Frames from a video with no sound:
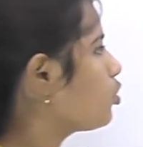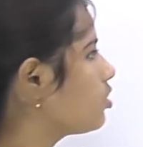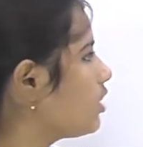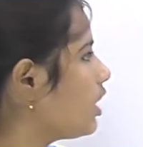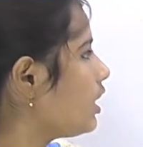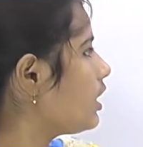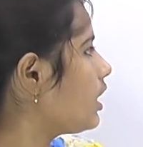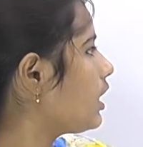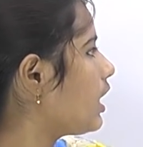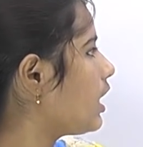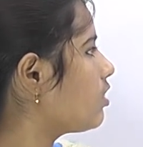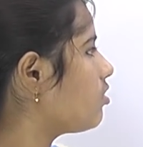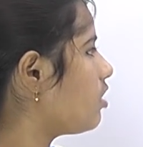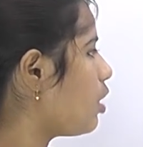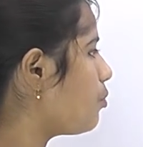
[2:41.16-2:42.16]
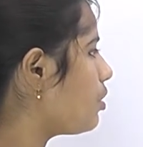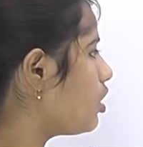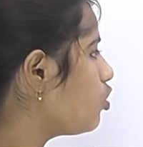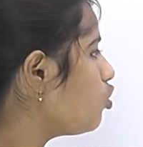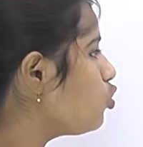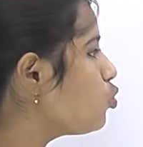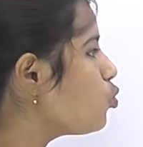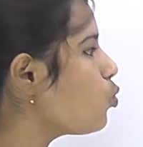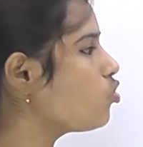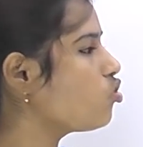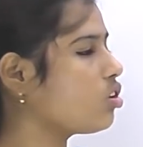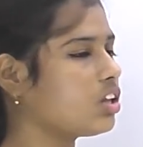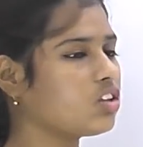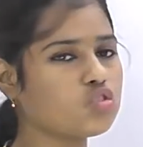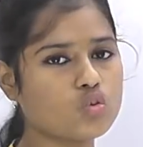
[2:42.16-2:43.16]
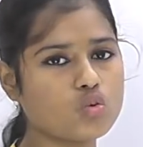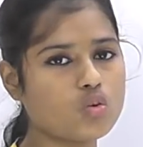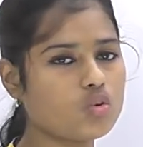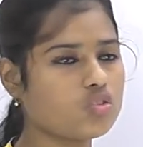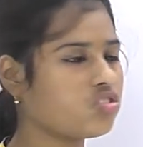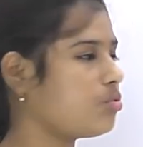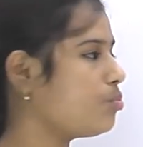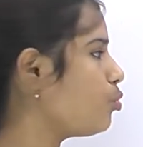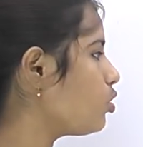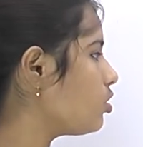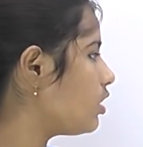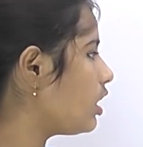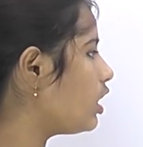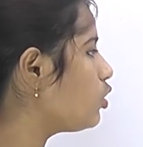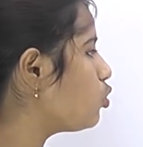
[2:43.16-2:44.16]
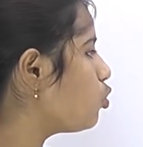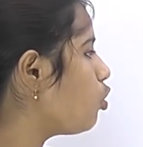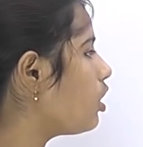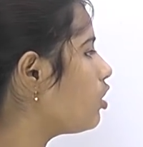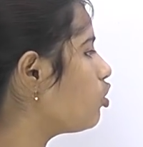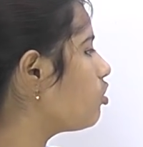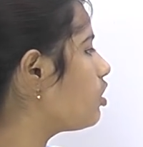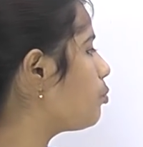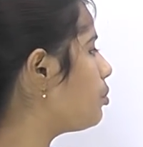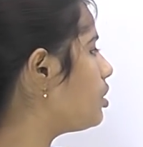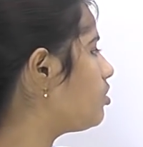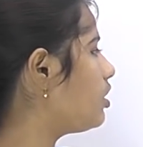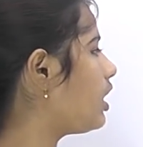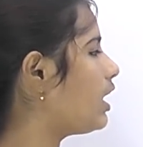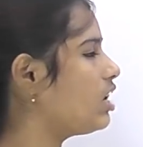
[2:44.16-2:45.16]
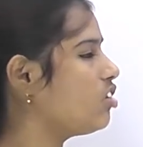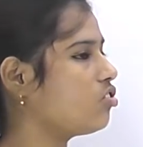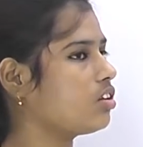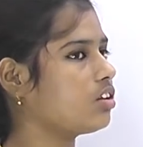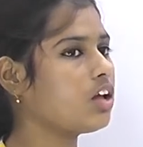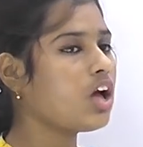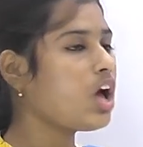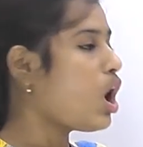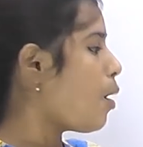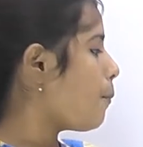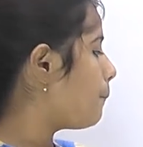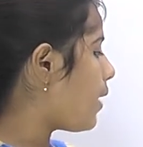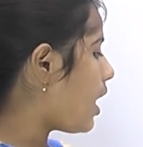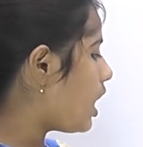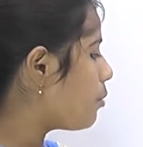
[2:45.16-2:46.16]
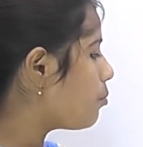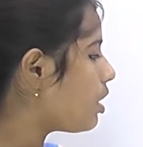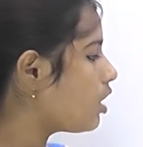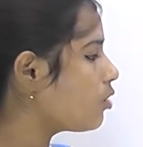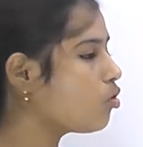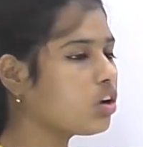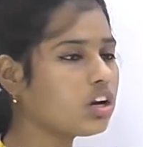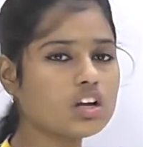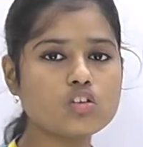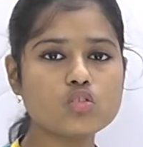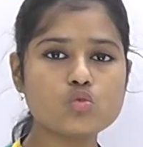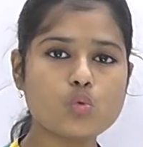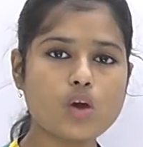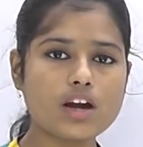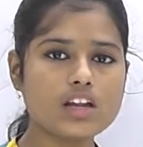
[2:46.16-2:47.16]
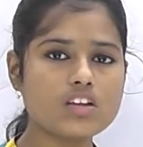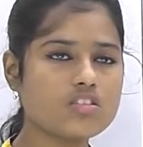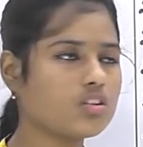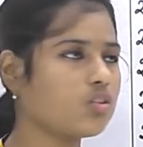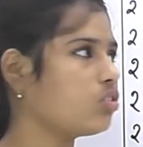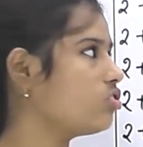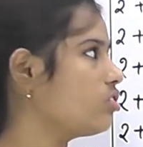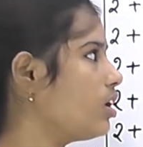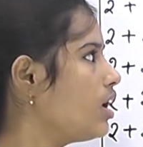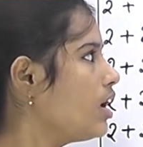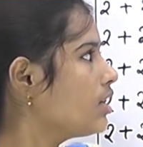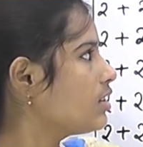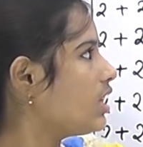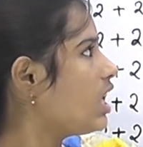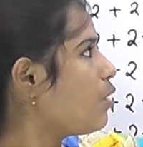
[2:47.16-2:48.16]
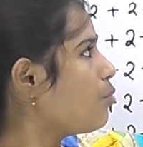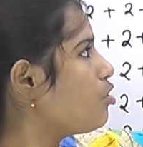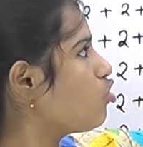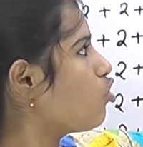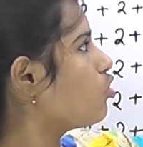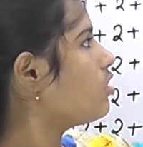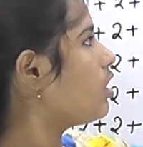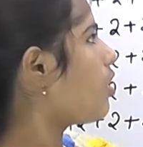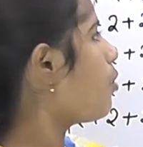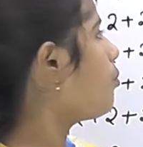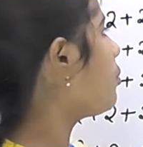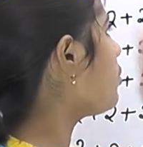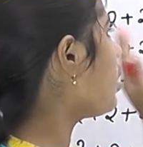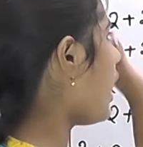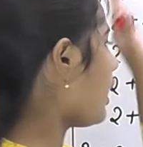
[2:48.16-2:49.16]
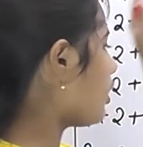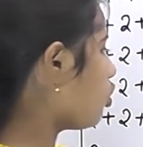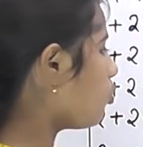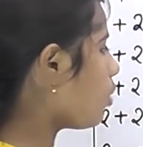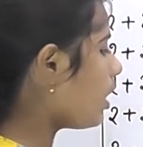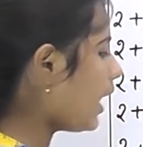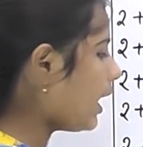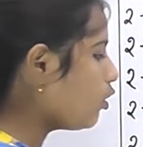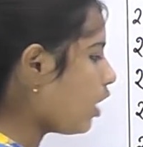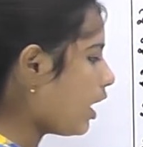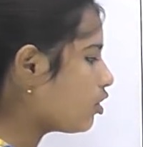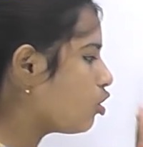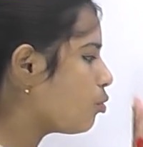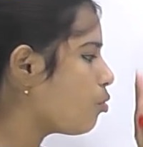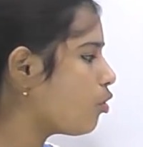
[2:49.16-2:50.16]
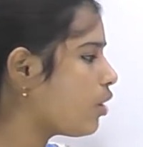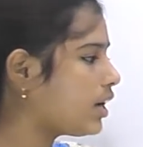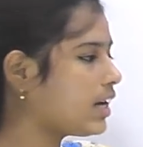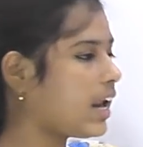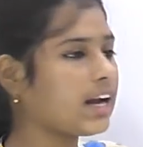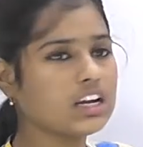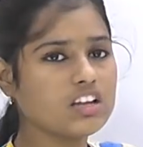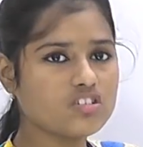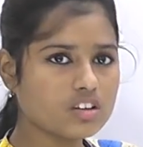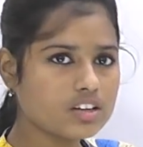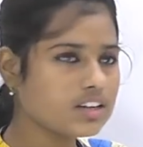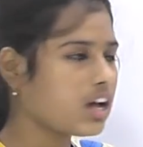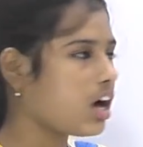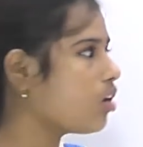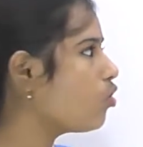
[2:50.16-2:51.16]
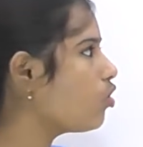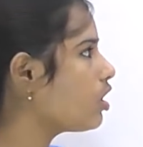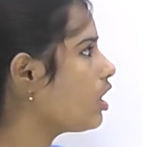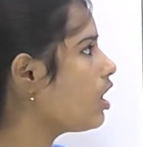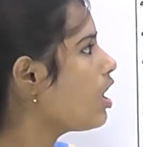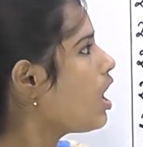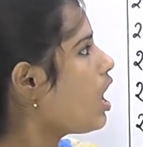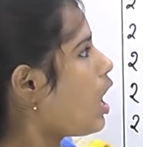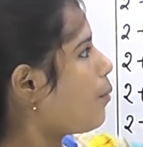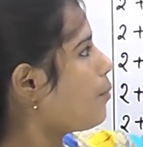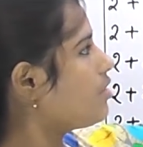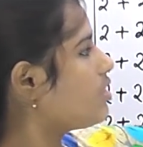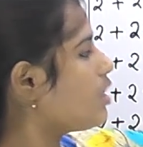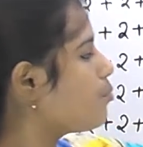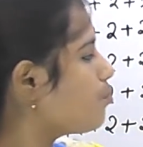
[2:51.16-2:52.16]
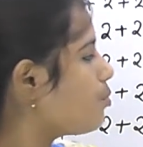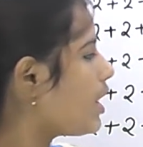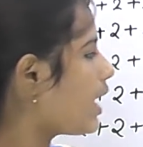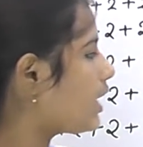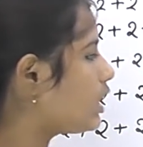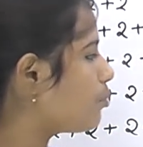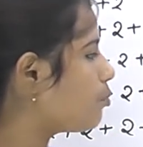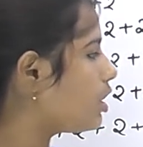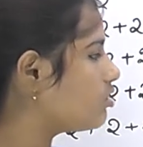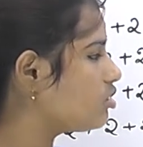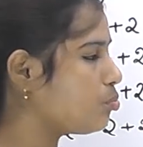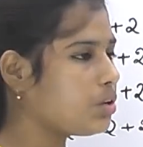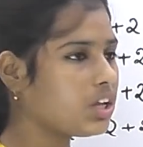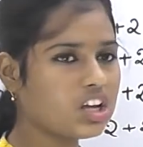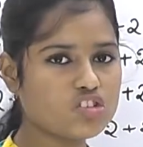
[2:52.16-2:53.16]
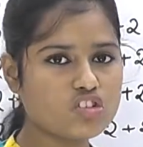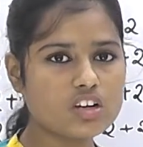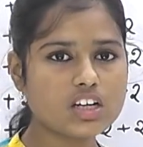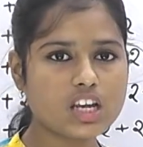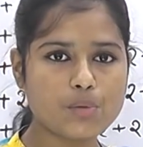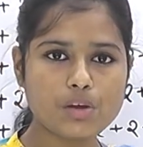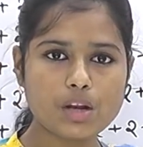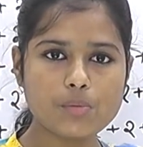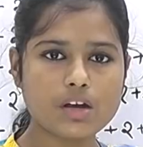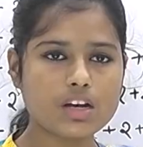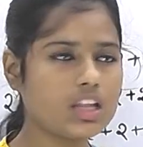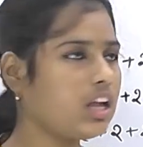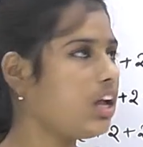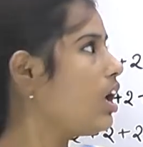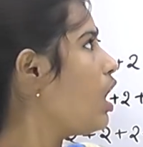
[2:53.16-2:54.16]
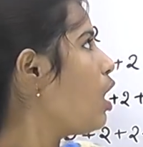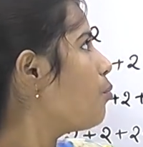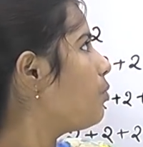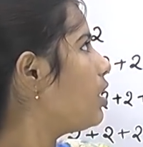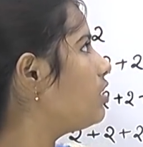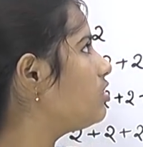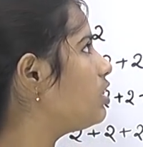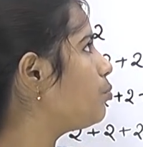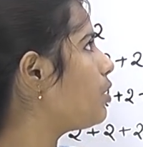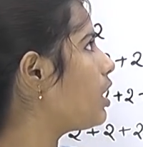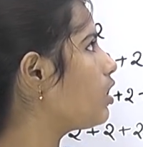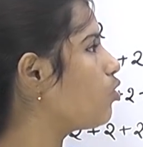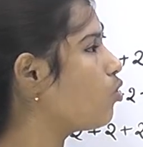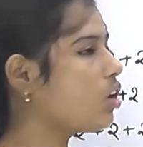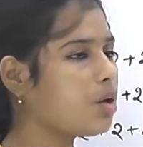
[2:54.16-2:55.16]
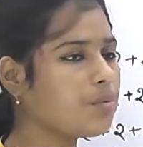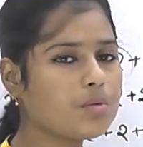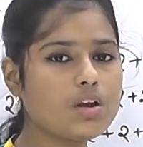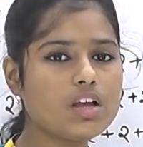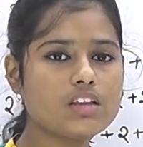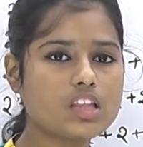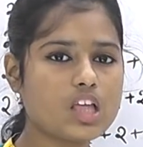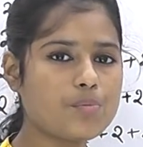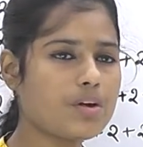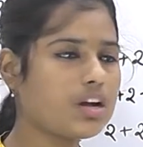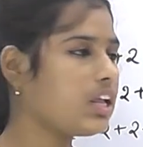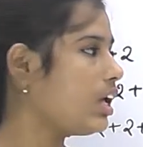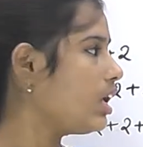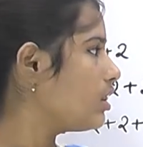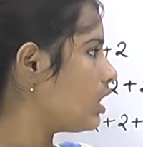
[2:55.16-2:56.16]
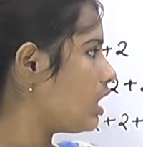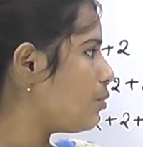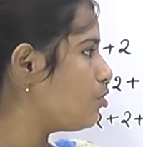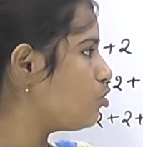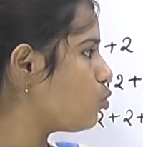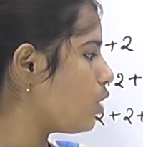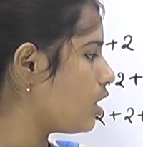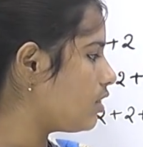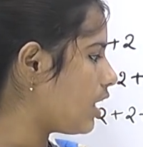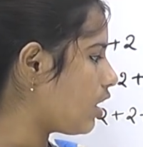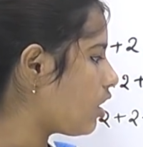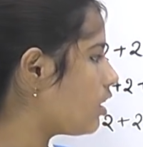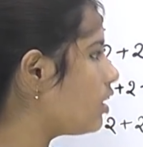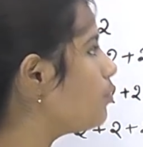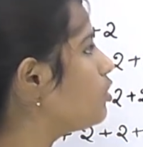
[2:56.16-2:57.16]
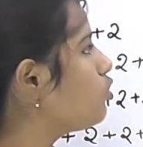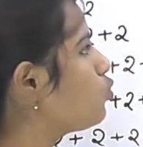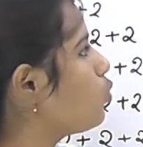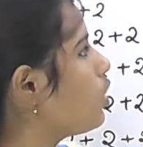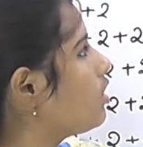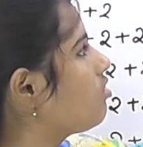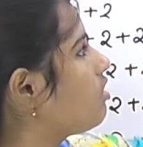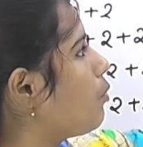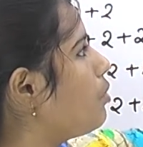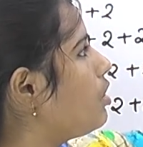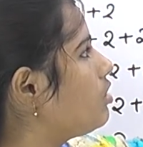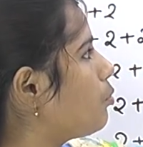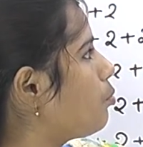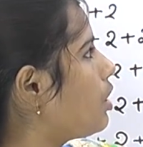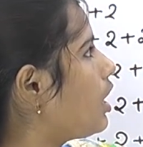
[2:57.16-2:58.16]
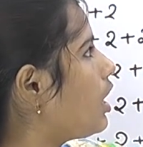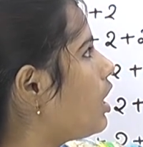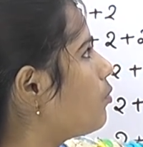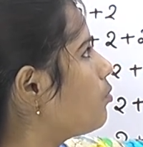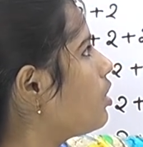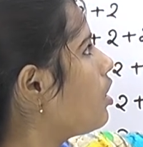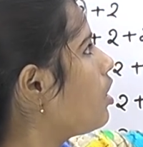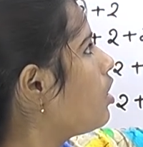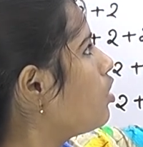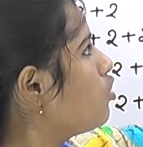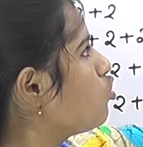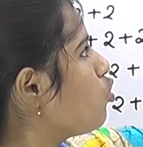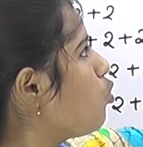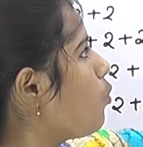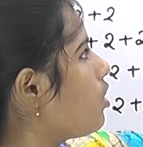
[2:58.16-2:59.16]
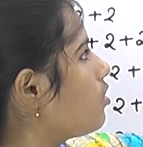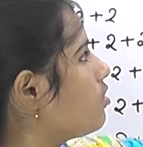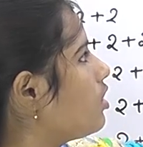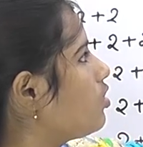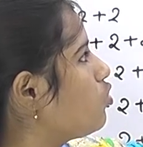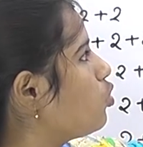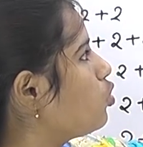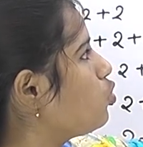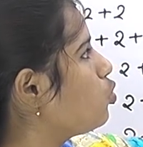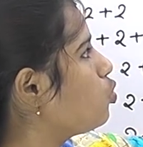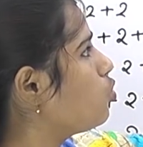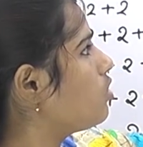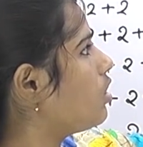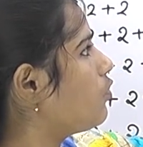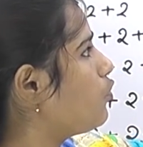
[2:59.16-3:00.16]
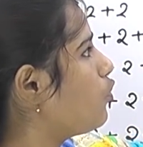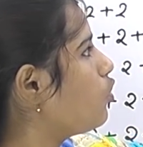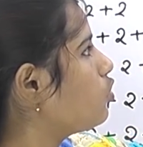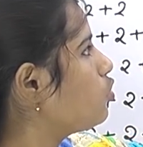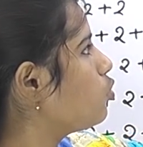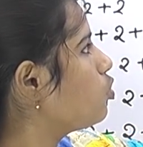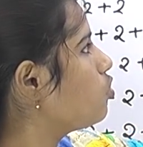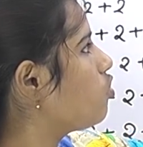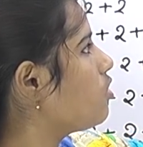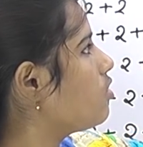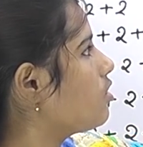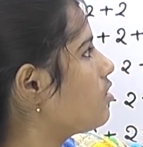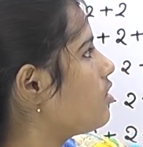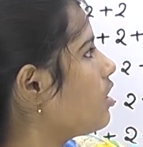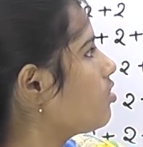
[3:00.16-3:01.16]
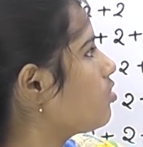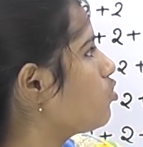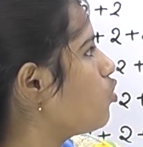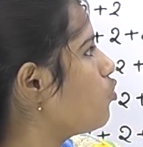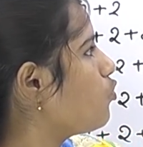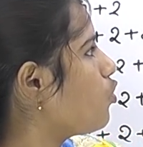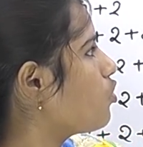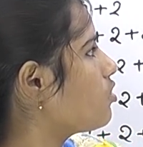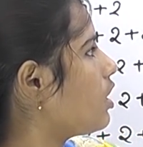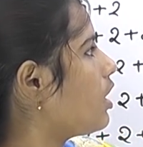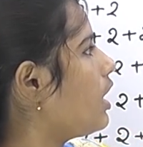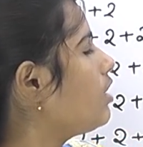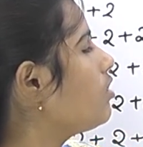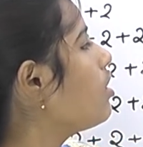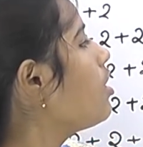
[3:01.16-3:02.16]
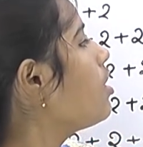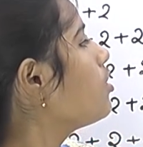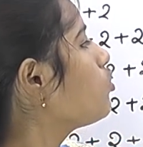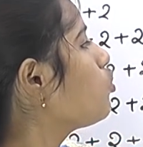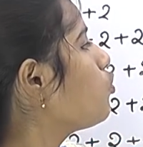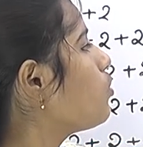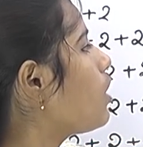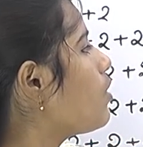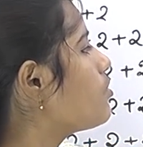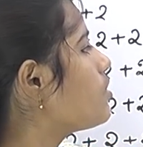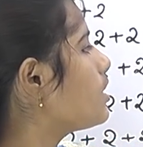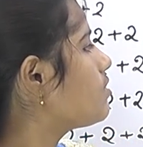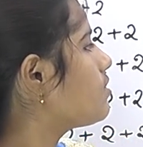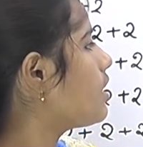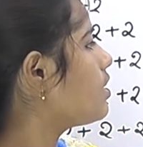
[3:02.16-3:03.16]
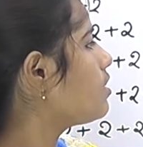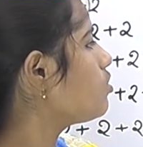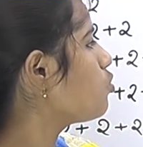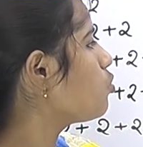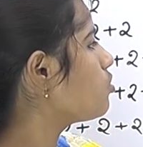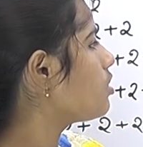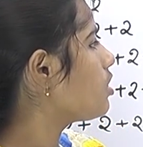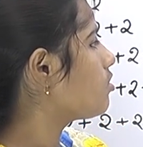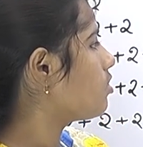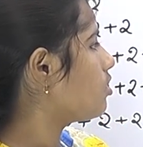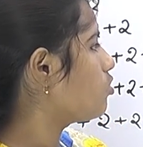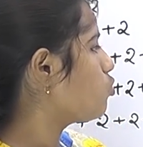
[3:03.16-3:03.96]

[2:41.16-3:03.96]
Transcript: প্রত্যেকটার ক্ষেত্রে আমি কিন্তু টু সাথে যোগ করছি প্রত্যেকটা টু কিন্তু রিপিটেড অ্যাডিশন বারবার করে কিন্তু টু অ্যাডিশন হচ্ছে তাই আমি সোজাভাবে আমি এতবার এত বড় একটা অ্যাডিশন না করে আমি সিম্পলি একটা মাল্টিপ্লিকেশন টেবিল বানিয়ে মাল্টিপ্লাই করে আমি লিখতেই পারি তাহলে আমি টু এর দেখে এখানে আমি টু এর টেবিলটা পেয়ে গেলাম টু ওয়ান জা টু টু টু জা ফোর টু থ্রি জা সিক্স টু ফোর জা এইট টু ফাইভ জা টেন টু সিক্স জা